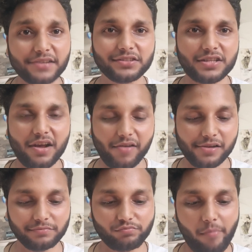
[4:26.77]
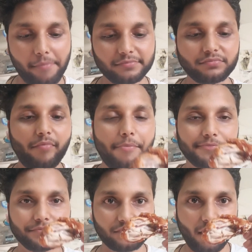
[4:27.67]
वाह
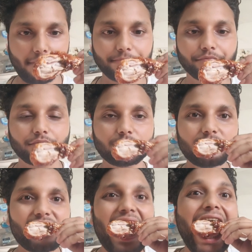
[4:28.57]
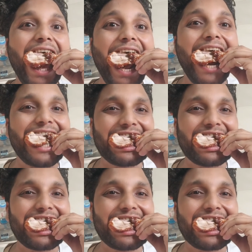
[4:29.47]
देखते हैं कि बाइट और खाकर